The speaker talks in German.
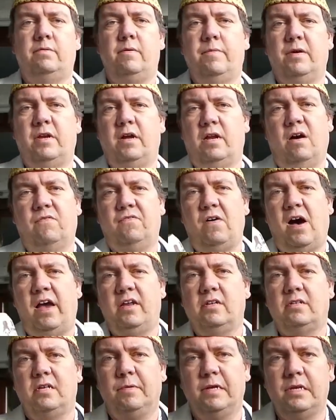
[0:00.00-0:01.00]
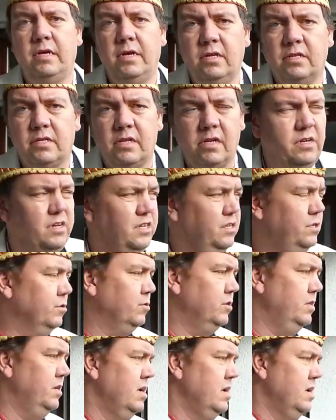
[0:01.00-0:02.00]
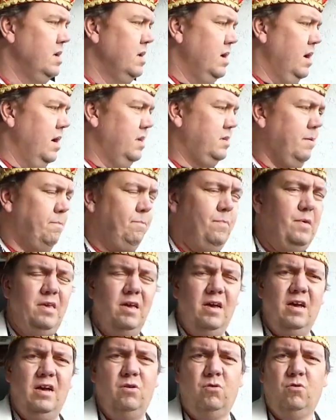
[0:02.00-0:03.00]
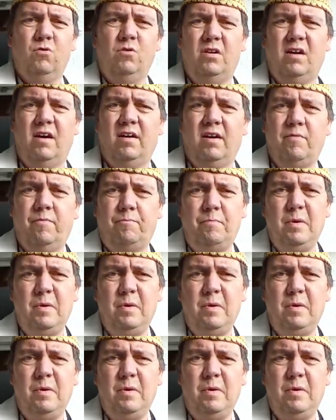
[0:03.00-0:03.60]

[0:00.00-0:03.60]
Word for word: wenn man dann auf einsamen Inseln ist und hat der Bier und äh,